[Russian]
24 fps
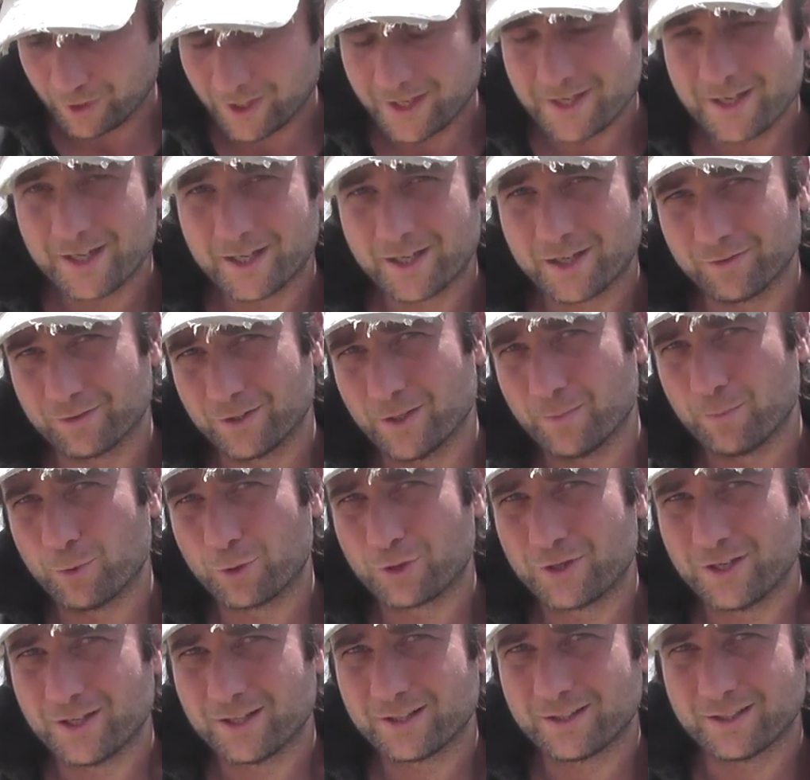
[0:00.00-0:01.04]
доехав до
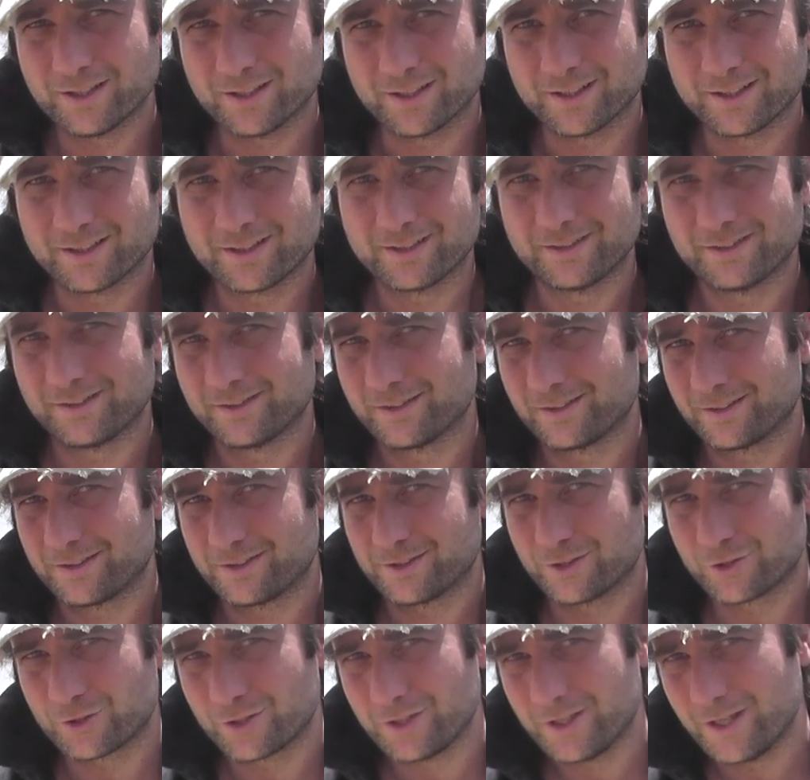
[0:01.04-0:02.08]
Пукета, к
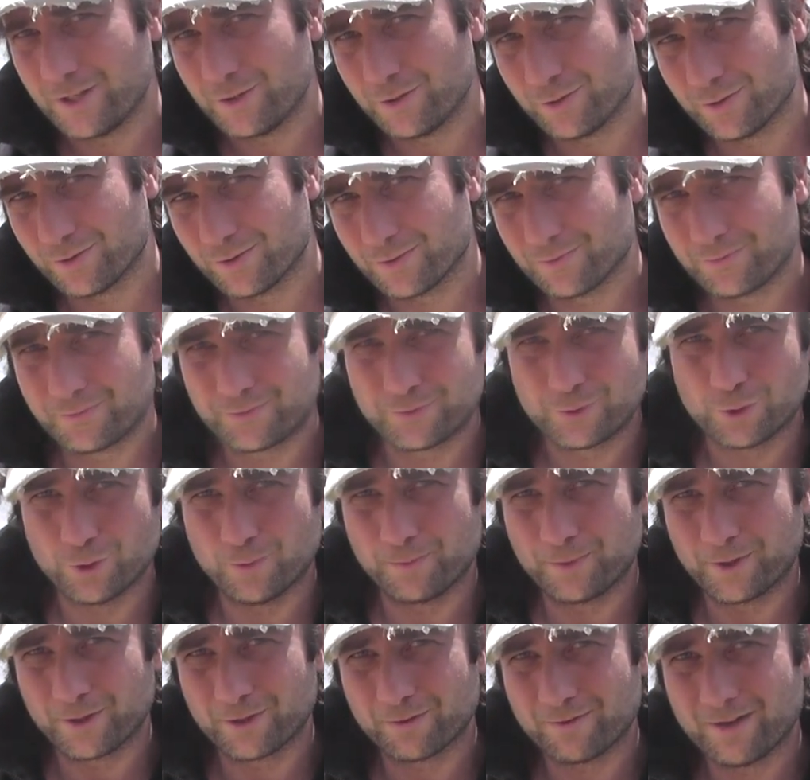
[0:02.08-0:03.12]
сожалению, все
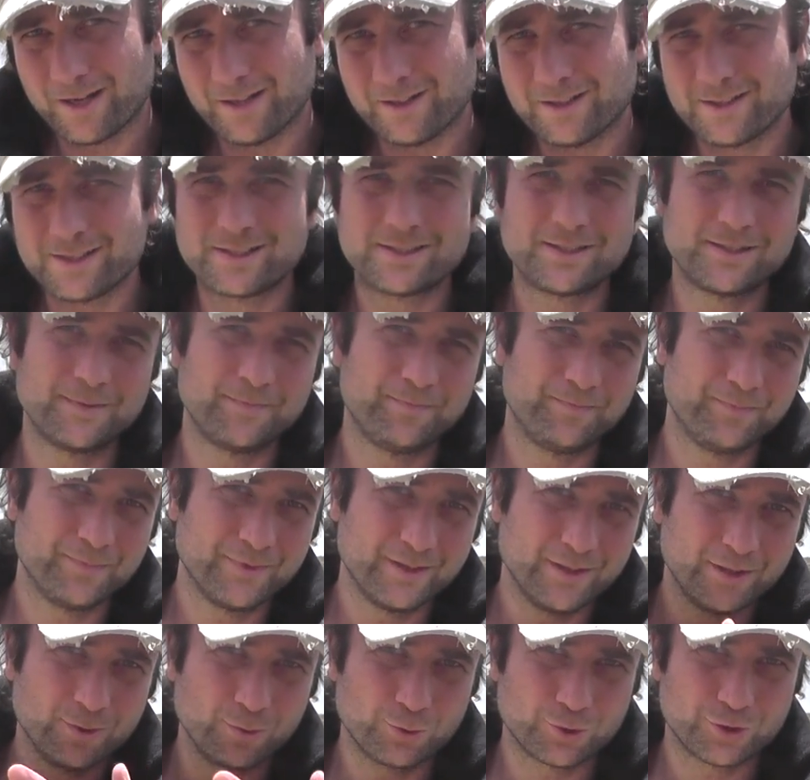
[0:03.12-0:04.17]
прервалось,
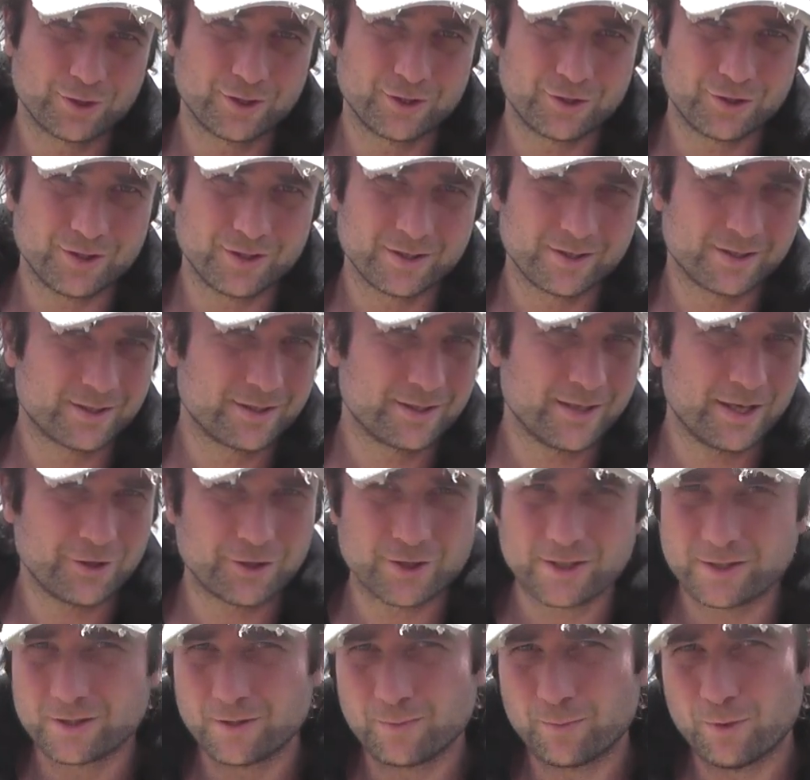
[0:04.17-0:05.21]
и уже через, я
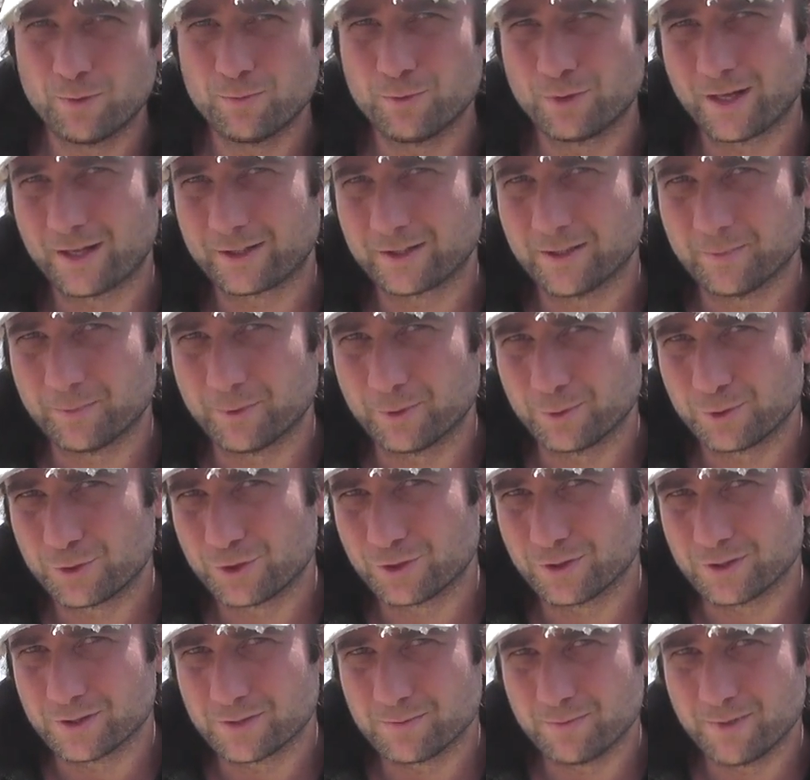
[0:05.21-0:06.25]
сейчас не помню, как там
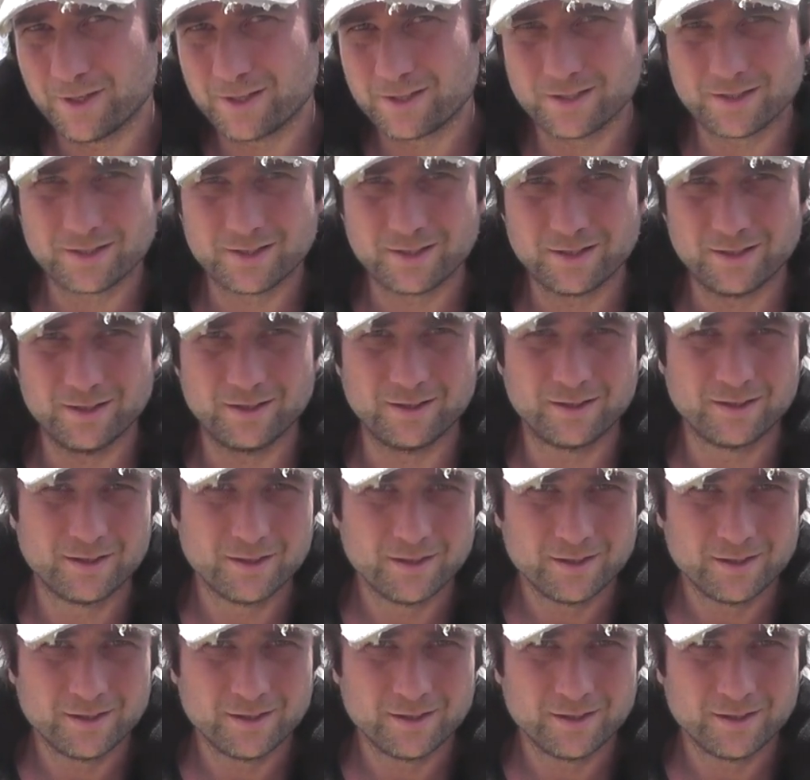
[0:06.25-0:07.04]
получилось, месяц или